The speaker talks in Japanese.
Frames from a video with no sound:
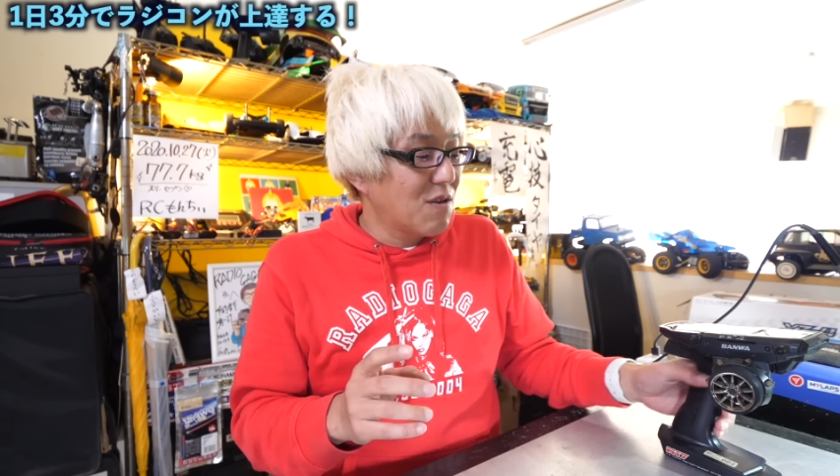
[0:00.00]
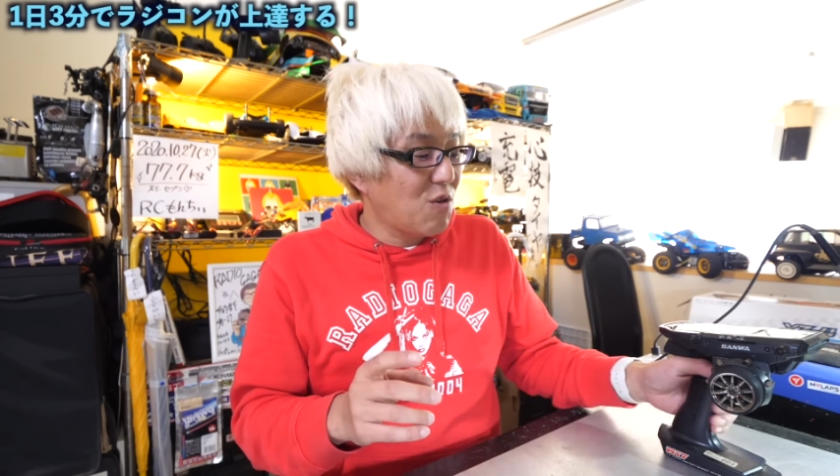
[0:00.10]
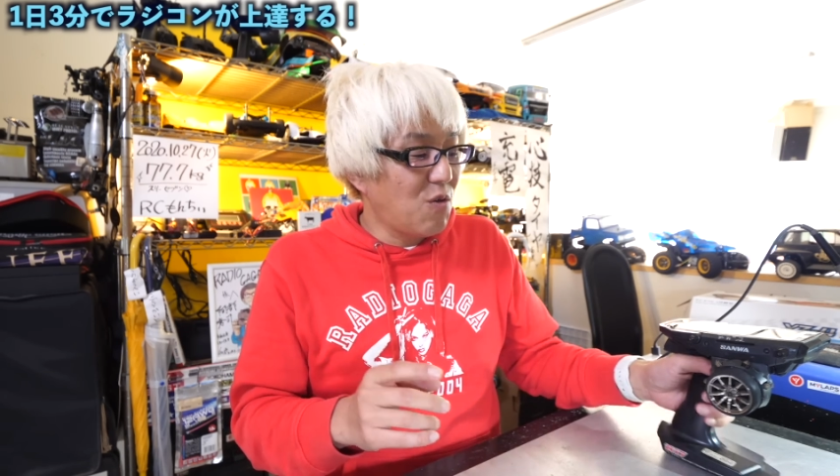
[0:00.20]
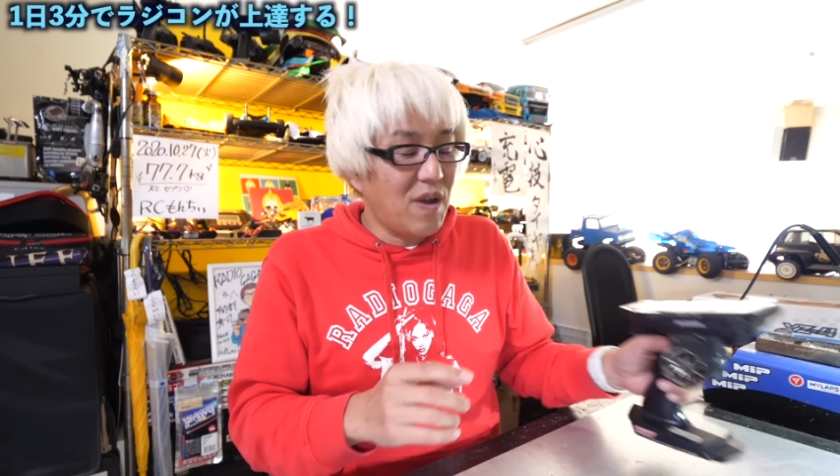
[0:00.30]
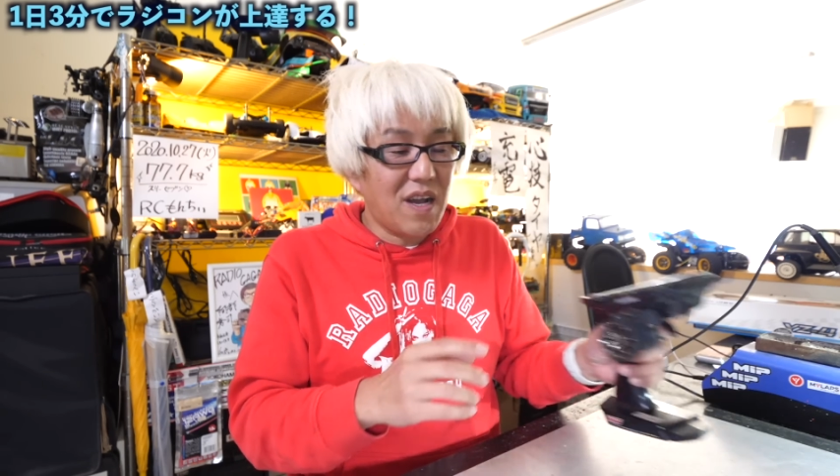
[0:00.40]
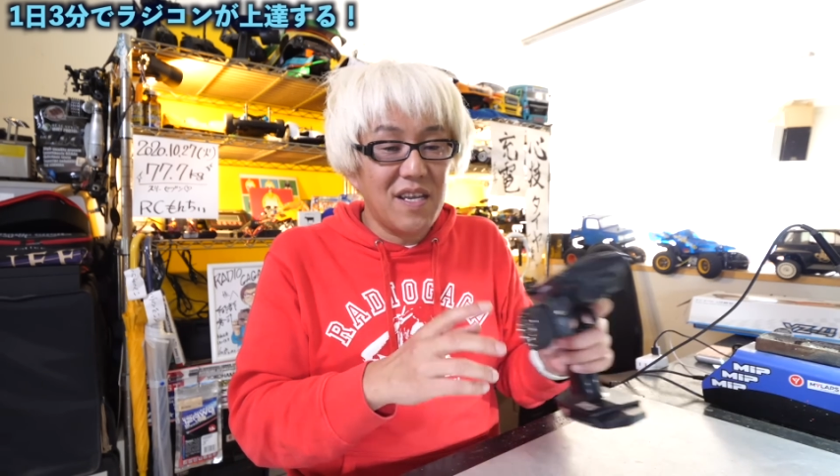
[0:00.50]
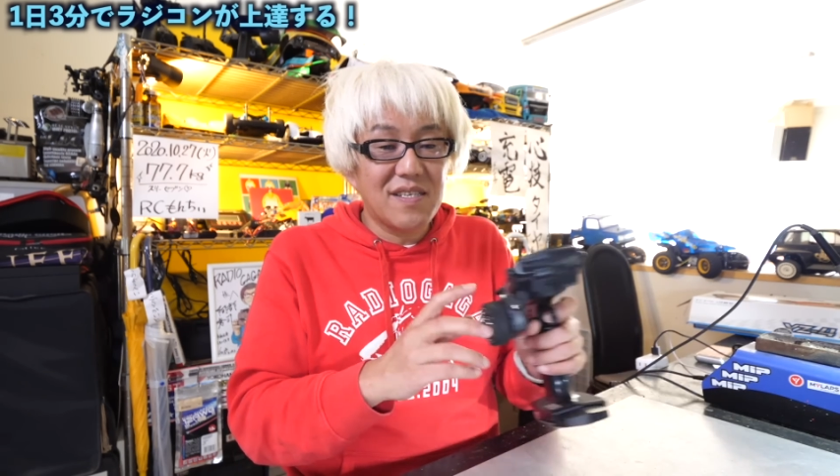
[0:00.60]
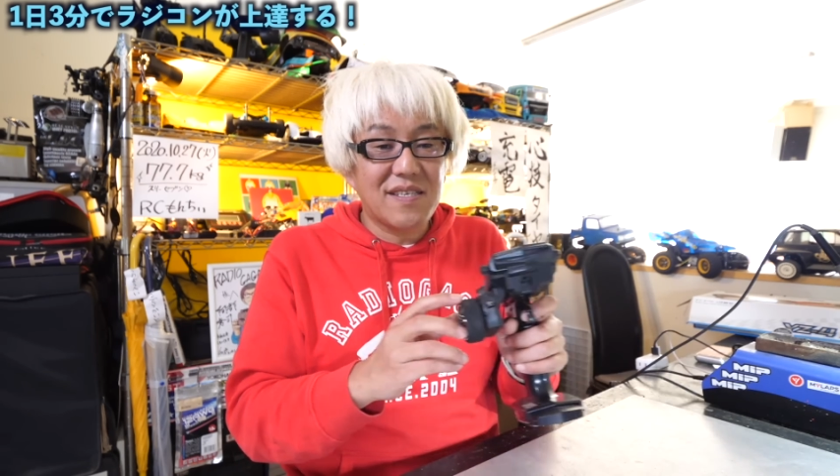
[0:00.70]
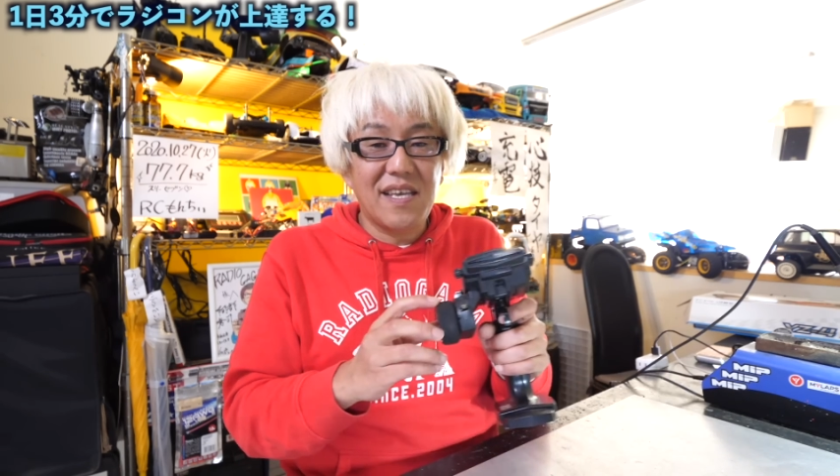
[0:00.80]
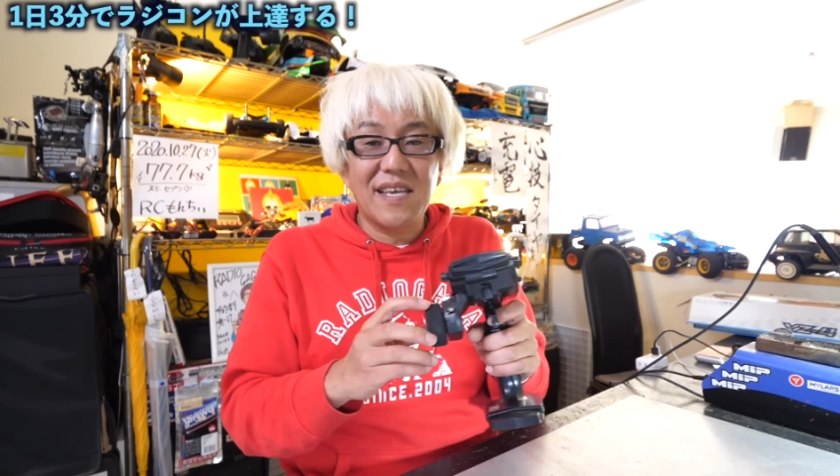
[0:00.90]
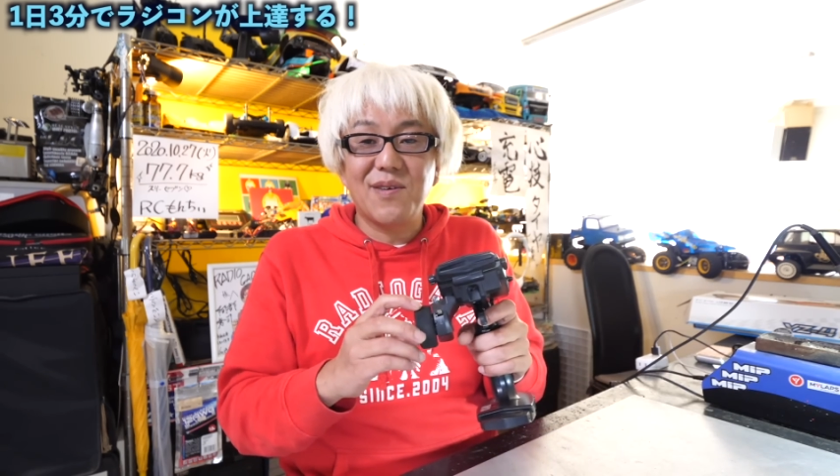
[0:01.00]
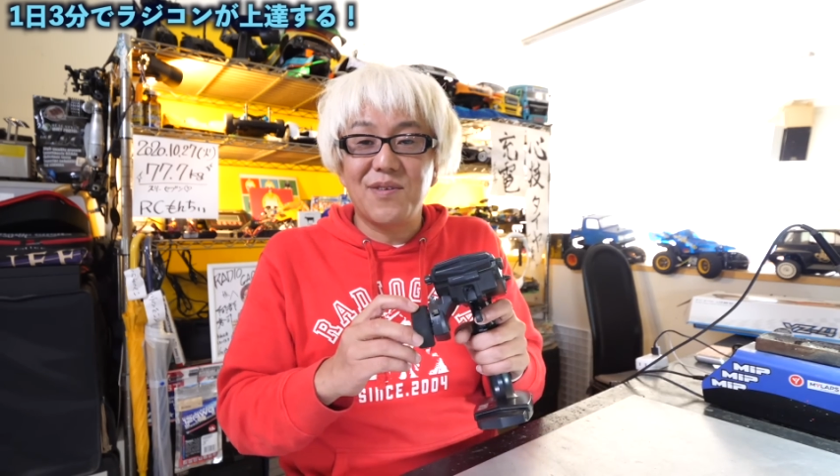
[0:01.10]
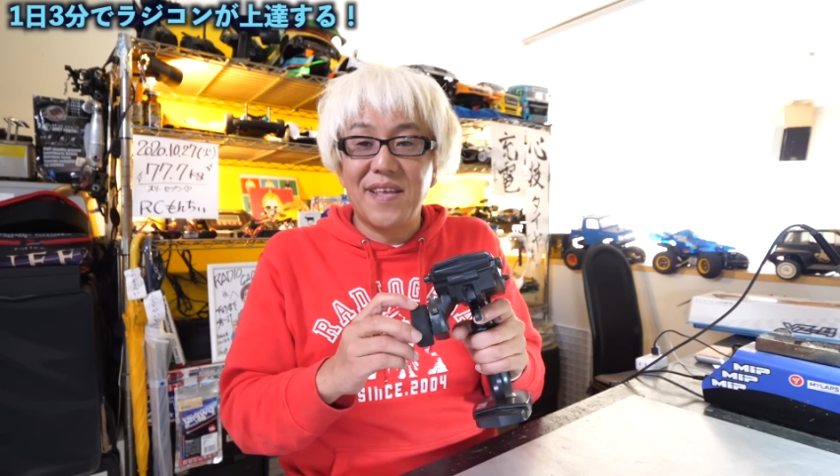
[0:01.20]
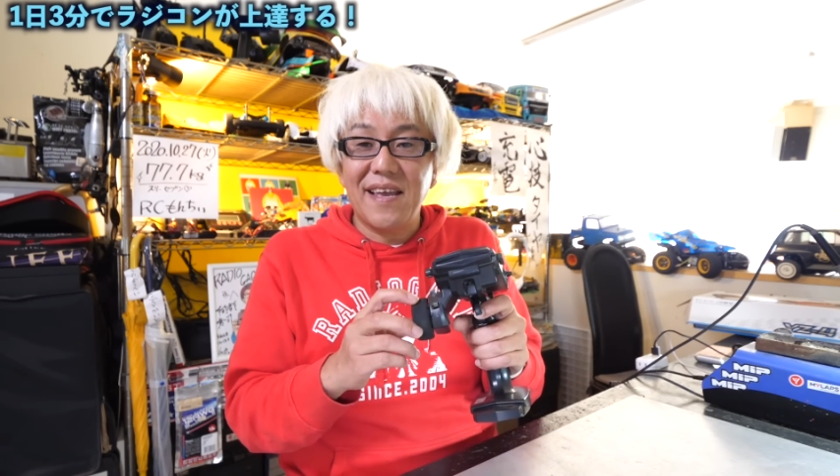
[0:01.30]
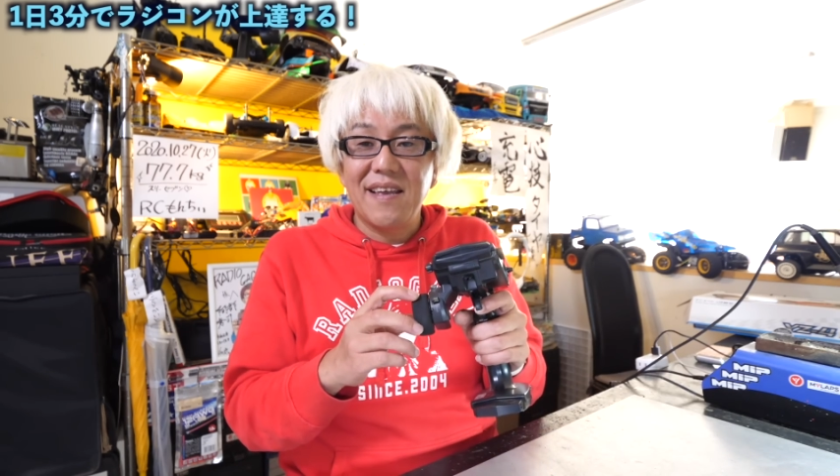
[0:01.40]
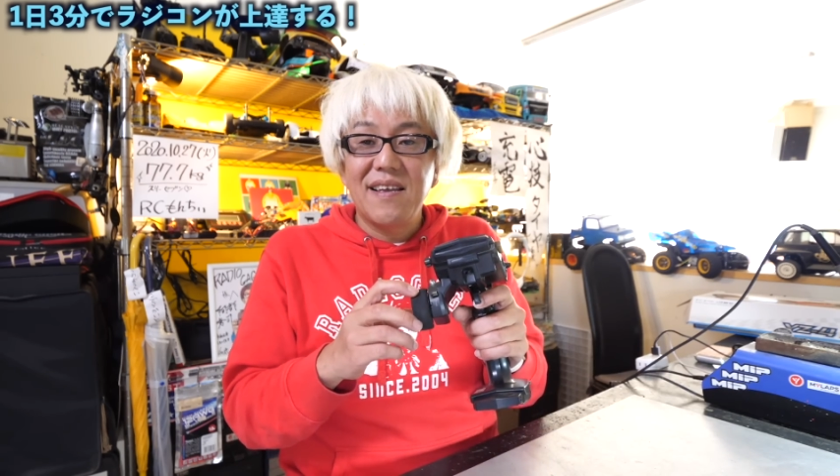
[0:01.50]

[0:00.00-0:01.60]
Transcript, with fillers: 細かい制御で、